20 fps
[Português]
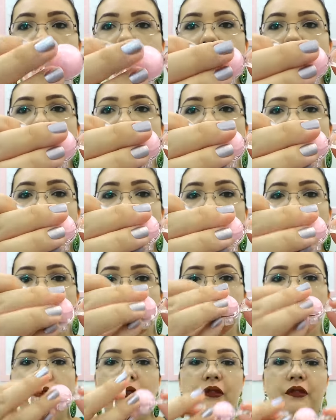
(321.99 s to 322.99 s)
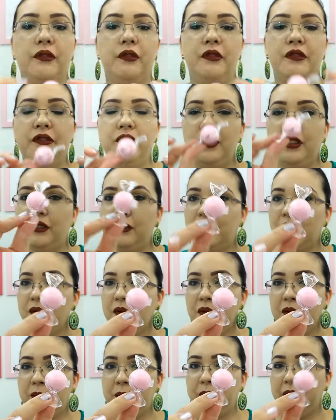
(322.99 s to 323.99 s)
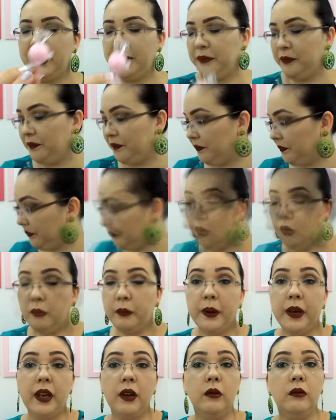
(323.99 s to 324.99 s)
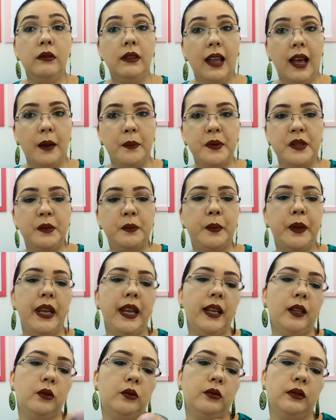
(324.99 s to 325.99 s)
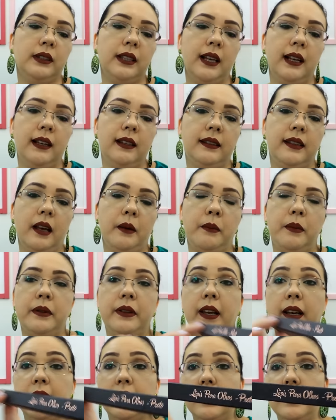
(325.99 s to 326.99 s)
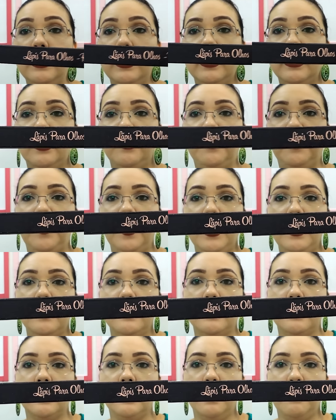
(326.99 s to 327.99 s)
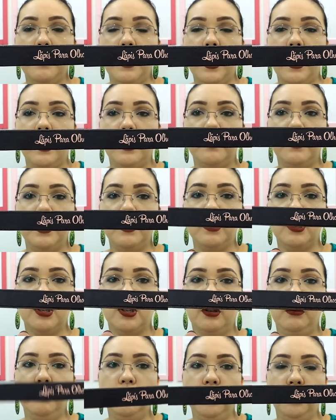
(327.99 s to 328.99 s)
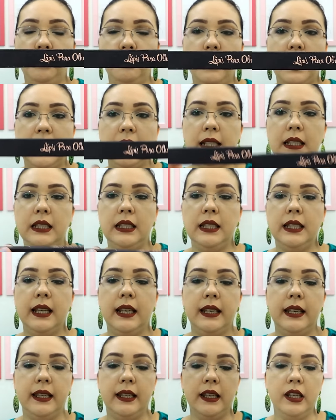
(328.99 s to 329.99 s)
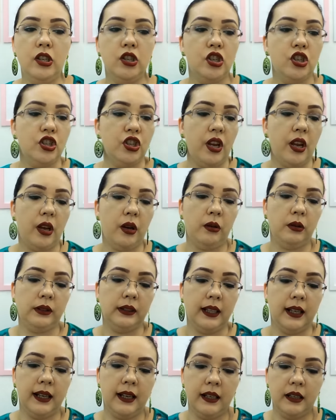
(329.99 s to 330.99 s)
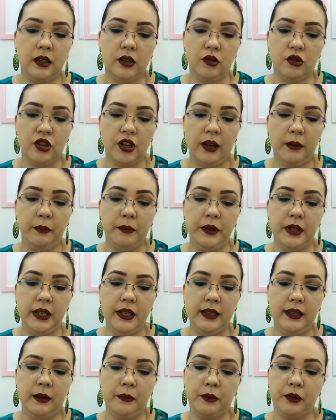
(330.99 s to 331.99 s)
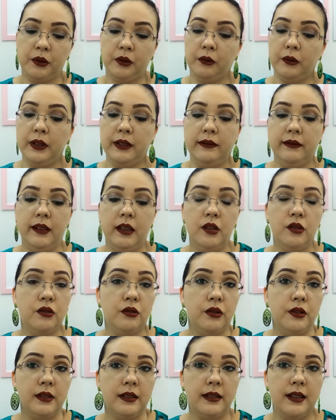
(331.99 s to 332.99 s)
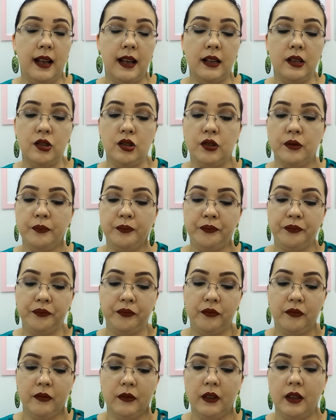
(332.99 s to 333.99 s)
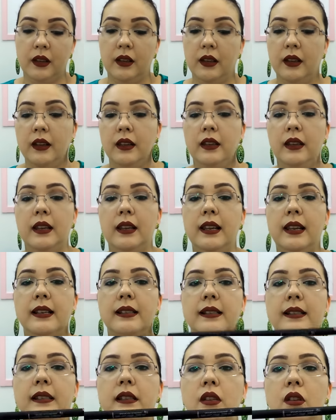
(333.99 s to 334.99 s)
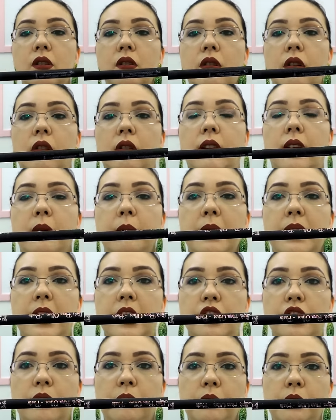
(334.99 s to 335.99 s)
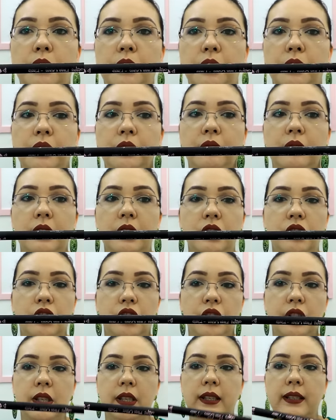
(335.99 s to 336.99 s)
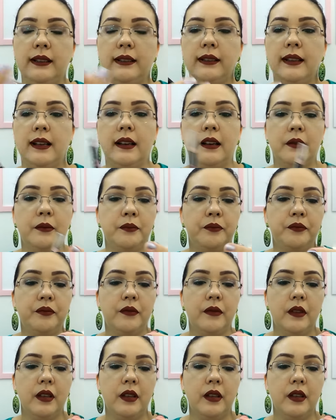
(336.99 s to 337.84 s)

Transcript: Eu achei muito fofinho, então comprei. Comprei um lápis preto, tá? Da, daquela linha da Fenza, da Barbie. Eu achei muito bacaninha. Ele é em gel, tá? Eu já abri, né? Porque eu não aguentei de curiosidade. E ele é assim, ó. A embalagem é muito lindinha, tá?